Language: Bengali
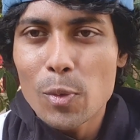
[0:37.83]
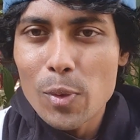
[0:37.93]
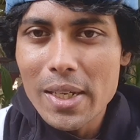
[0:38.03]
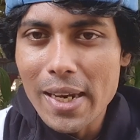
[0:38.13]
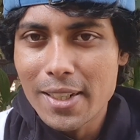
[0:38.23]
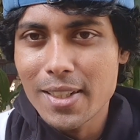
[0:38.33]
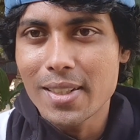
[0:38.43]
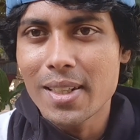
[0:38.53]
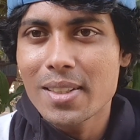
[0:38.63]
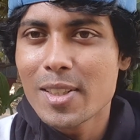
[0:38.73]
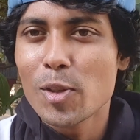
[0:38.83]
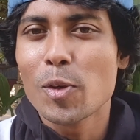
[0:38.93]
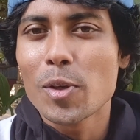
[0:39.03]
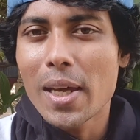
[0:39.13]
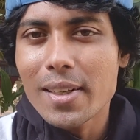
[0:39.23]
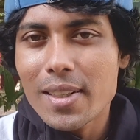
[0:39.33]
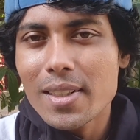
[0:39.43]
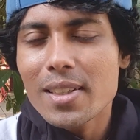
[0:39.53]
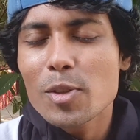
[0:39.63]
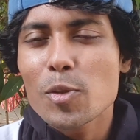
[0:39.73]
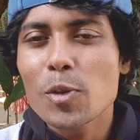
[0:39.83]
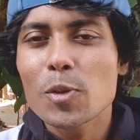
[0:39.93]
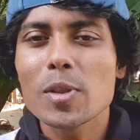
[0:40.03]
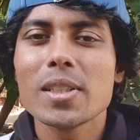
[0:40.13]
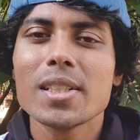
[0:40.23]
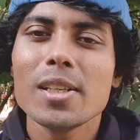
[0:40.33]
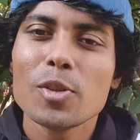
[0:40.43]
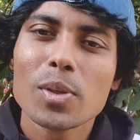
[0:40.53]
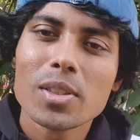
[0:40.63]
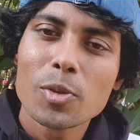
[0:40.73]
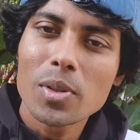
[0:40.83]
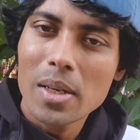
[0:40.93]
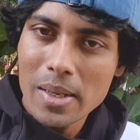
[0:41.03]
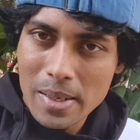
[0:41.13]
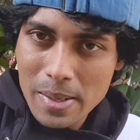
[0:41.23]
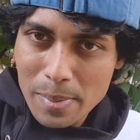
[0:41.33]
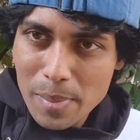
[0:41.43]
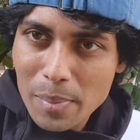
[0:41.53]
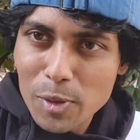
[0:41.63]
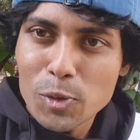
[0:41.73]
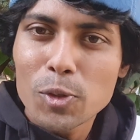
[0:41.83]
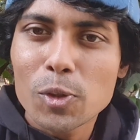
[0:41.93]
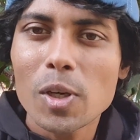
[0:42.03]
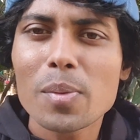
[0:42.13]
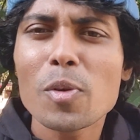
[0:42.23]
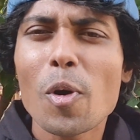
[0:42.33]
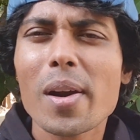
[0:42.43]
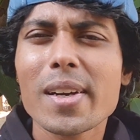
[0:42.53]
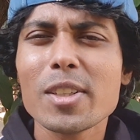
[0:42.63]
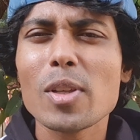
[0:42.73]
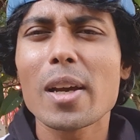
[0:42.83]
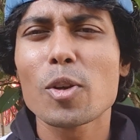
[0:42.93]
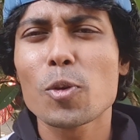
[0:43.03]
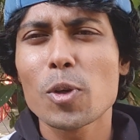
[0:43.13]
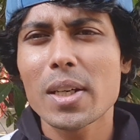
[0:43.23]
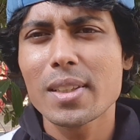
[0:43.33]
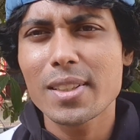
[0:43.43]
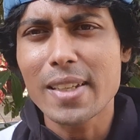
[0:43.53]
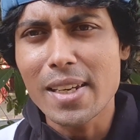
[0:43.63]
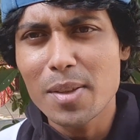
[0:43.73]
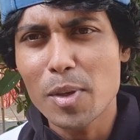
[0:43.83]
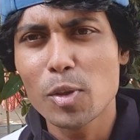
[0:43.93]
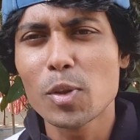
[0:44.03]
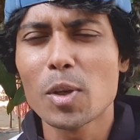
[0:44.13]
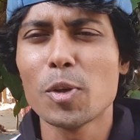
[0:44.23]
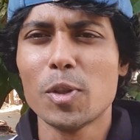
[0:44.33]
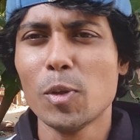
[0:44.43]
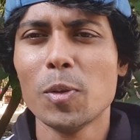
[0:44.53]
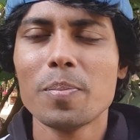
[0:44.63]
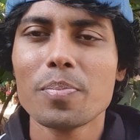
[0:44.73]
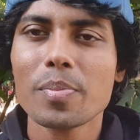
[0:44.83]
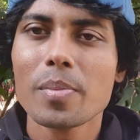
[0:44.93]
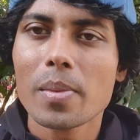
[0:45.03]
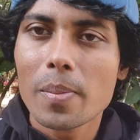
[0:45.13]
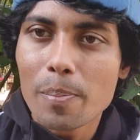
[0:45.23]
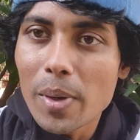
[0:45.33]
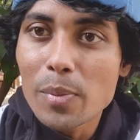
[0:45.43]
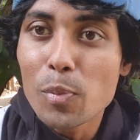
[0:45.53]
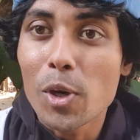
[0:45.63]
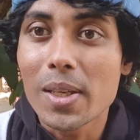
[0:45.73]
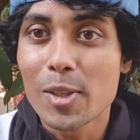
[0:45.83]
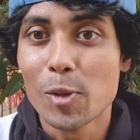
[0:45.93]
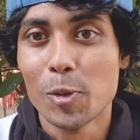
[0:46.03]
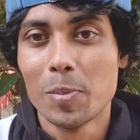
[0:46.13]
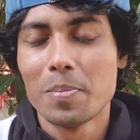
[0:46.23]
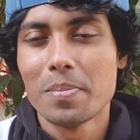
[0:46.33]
ওই ক্যারেক্টারটা ছিল না ওই ক্যারেক্টারটার জন্য কিন্তু ইনিশিয়ালি ডোলে জোহর ম্যামকে চুজ করা এবং অলরেডি কিন্তু এক লক্ষ টাকা তাকে সাইনিং মানিও দেওয়া হয়েছিল বাট পরে কী হলো